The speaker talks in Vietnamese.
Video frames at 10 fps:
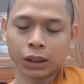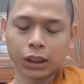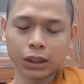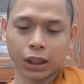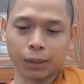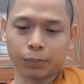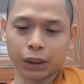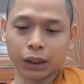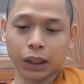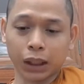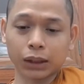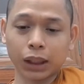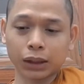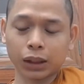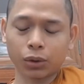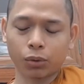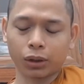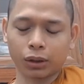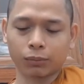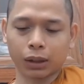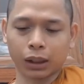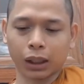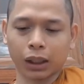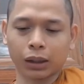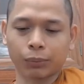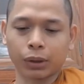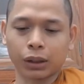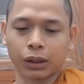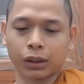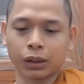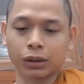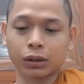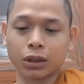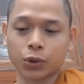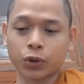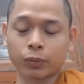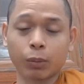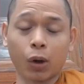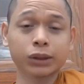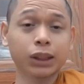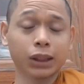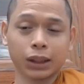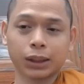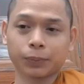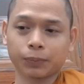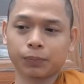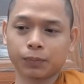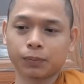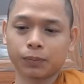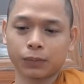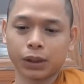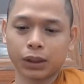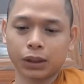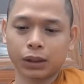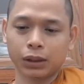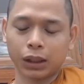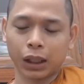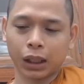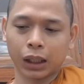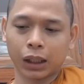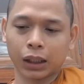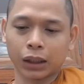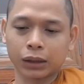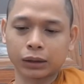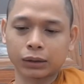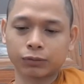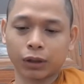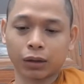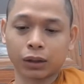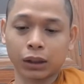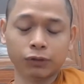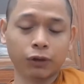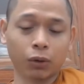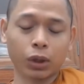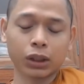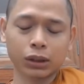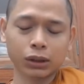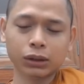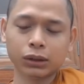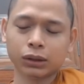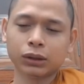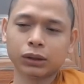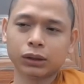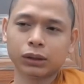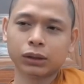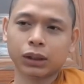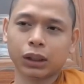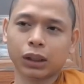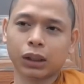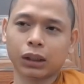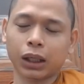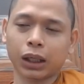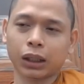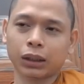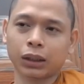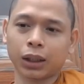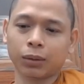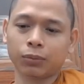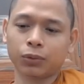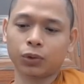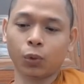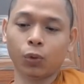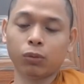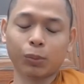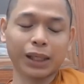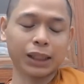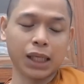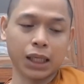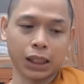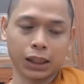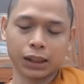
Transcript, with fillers: cái nghiệp mà nó dẫn đến cái chuyện mà ngài bị thường xuyên bị bỏ rơi ấy, là vào thời Đức Phật quá khứ à, ngài là chủ một gia đình